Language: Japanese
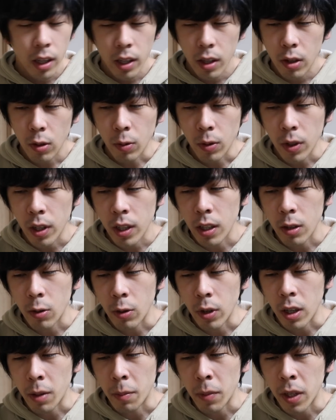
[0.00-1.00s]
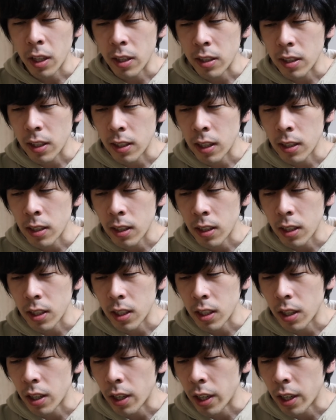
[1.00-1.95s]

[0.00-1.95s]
飛んできた鳥が目に突き刺さって死んだ